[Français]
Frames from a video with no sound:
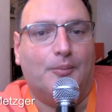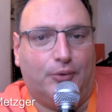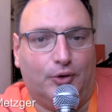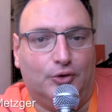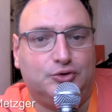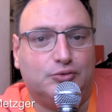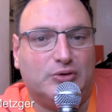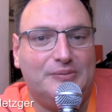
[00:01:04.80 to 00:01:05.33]

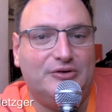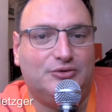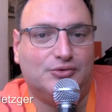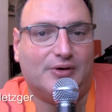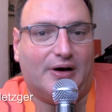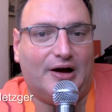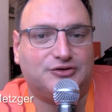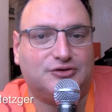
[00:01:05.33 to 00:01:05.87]
Pour retrouver mes
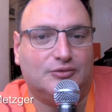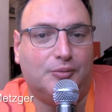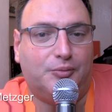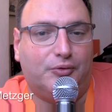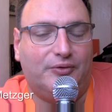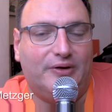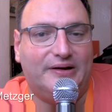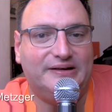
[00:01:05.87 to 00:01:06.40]
ouvrages, vous
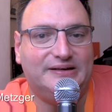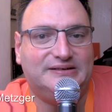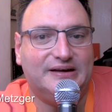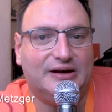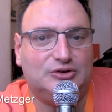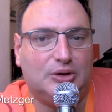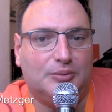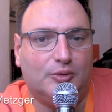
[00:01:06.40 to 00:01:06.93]
pouvez aller
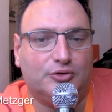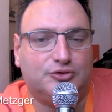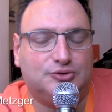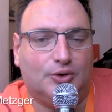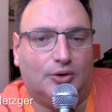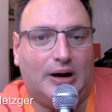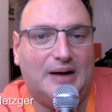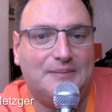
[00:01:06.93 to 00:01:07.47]
directement
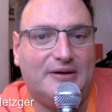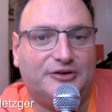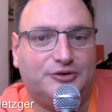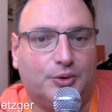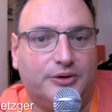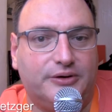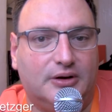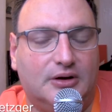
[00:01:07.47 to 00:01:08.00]
sur
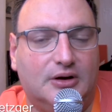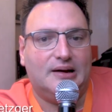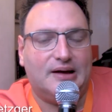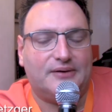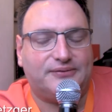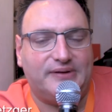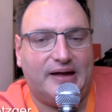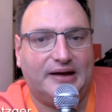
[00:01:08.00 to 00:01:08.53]
Amazon,
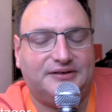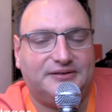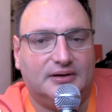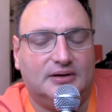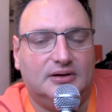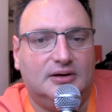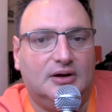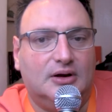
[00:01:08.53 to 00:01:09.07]
la FNAC
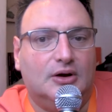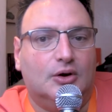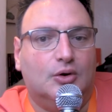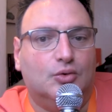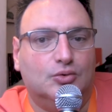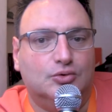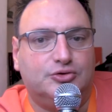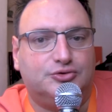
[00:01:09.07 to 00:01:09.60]

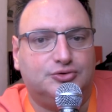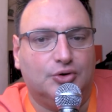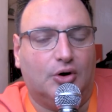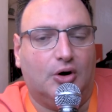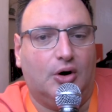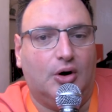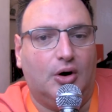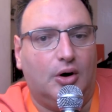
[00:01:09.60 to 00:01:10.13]
ou
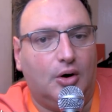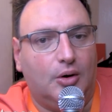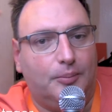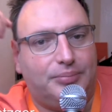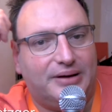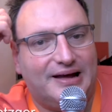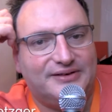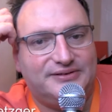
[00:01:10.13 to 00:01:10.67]
sur euh,
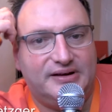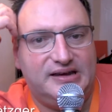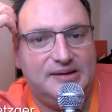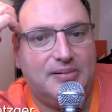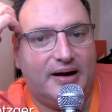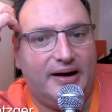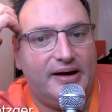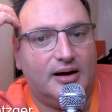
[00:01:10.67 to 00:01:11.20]
Place des
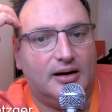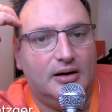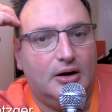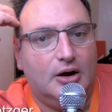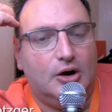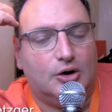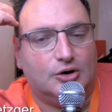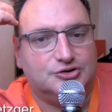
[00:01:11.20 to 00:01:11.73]
Libraires.
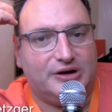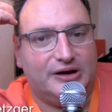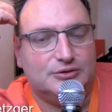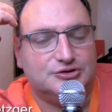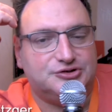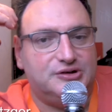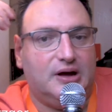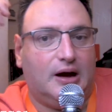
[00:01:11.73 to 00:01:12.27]
En
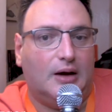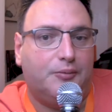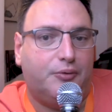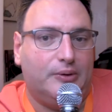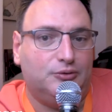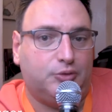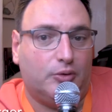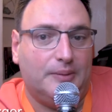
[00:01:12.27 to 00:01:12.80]
règle générale, vous
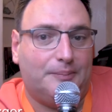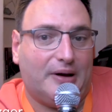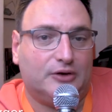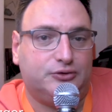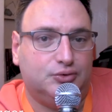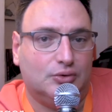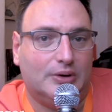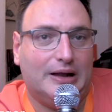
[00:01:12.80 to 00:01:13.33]
pouvez me trouver
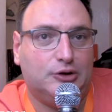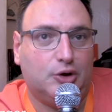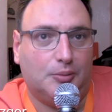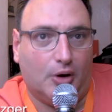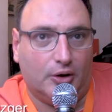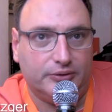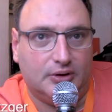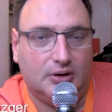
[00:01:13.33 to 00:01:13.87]
partout à la
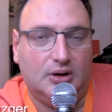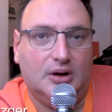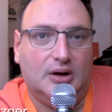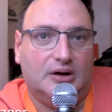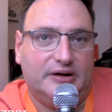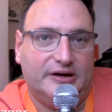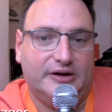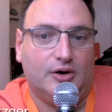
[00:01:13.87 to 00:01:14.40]
demande
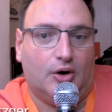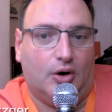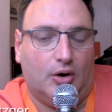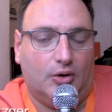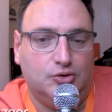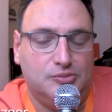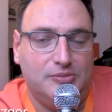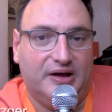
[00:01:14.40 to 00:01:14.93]
et
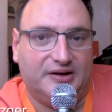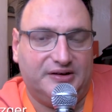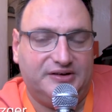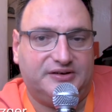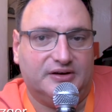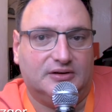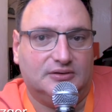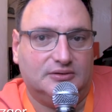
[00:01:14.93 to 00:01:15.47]
en
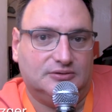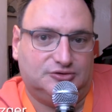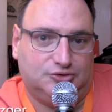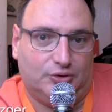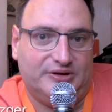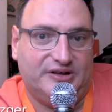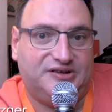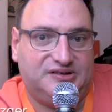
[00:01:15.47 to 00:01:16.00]
numérique
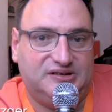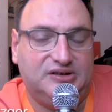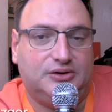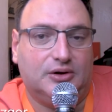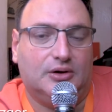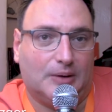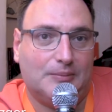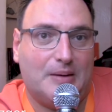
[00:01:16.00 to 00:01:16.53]
sur les
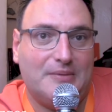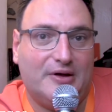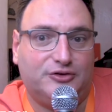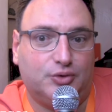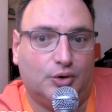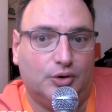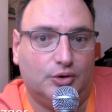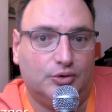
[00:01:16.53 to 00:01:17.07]
sites comme
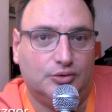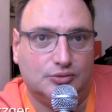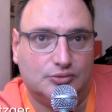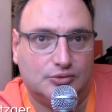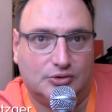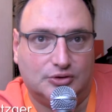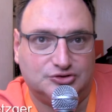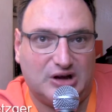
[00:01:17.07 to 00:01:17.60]
Amazon
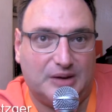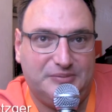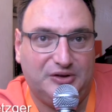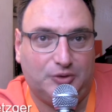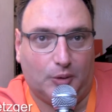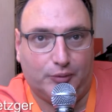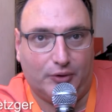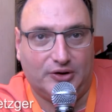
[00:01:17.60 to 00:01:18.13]
ou euh,
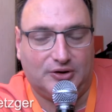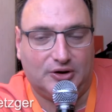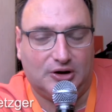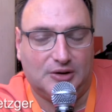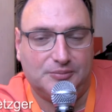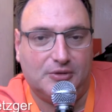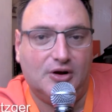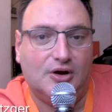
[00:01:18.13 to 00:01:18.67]

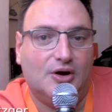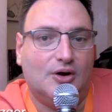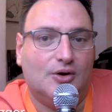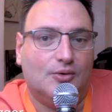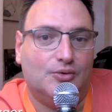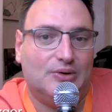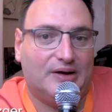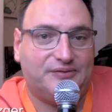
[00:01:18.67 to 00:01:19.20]
chapitre.com,
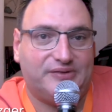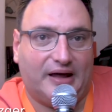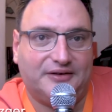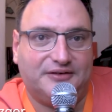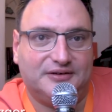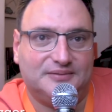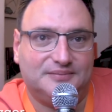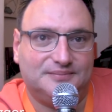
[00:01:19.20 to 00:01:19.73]
ou la
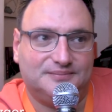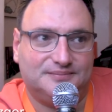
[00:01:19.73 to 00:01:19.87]
FNAC.